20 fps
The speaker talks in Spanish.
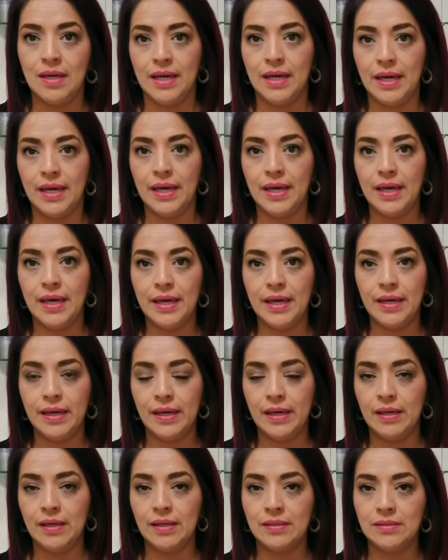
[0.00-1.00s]

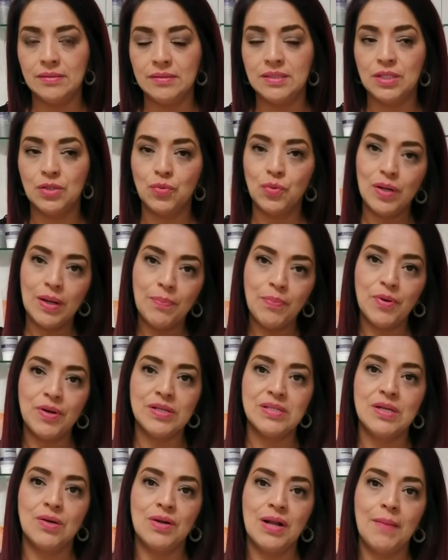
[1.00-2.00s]
Eh, si tú le
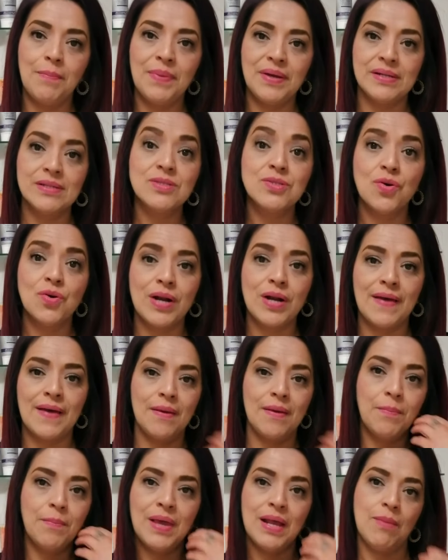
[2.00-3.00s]
pones a una persona
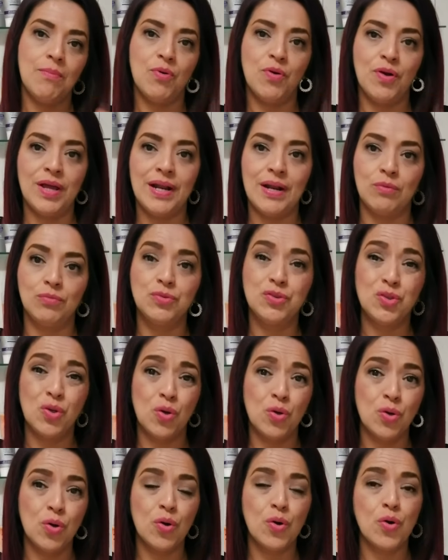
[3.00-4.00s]
de piel morena un
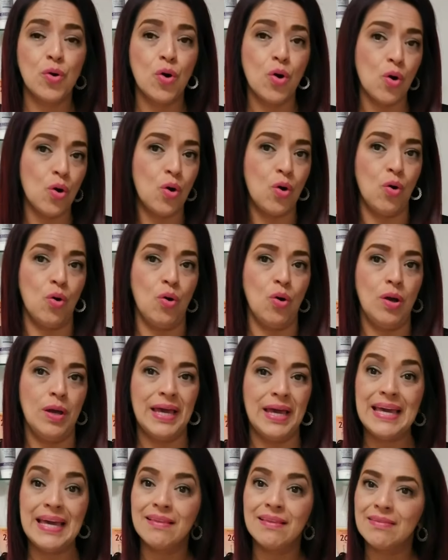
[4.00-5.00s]
tono
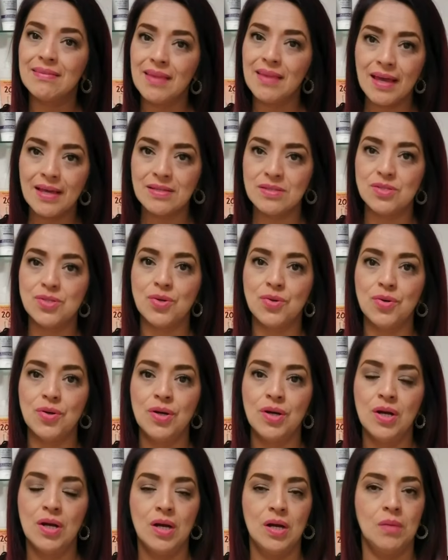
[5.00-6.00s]
rojo intenso,